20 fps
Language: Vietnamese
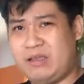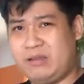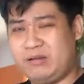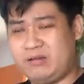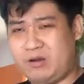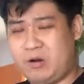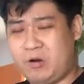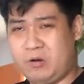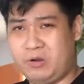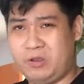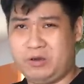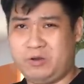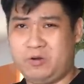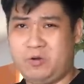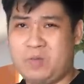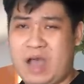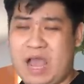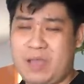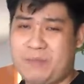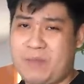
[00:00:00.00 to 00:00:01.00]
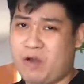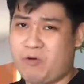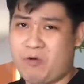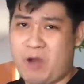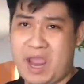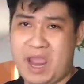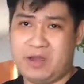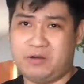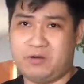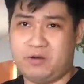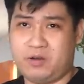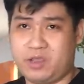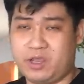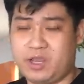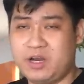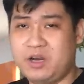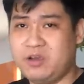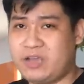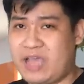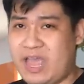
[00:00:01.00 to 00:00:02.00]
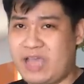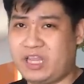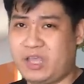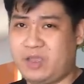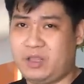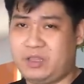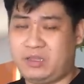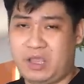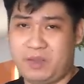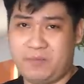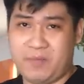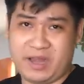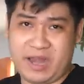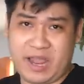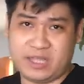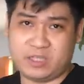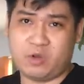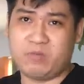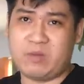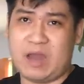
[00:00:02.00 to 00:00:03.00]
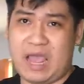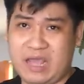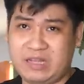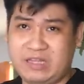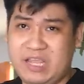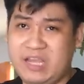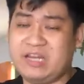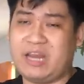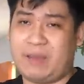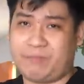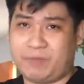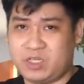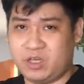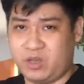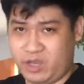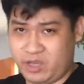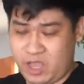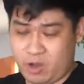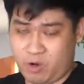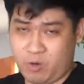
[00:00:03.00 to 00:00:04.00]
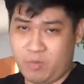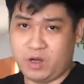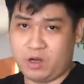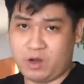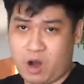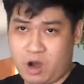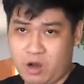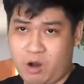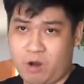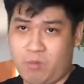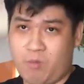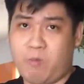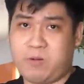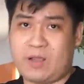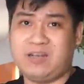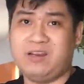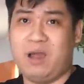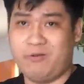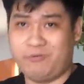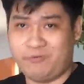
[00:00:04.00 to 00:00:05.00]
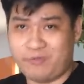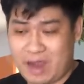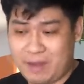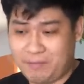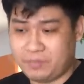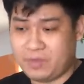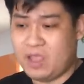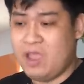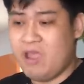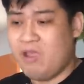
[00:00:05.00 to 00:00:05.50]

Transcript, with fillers: rồi Dubai, Bahrain rồi những cái nước khác thì thì Binance cũng đã thiết lập cái sự hiện diện của mình ở đó rồi một cách hợp pháp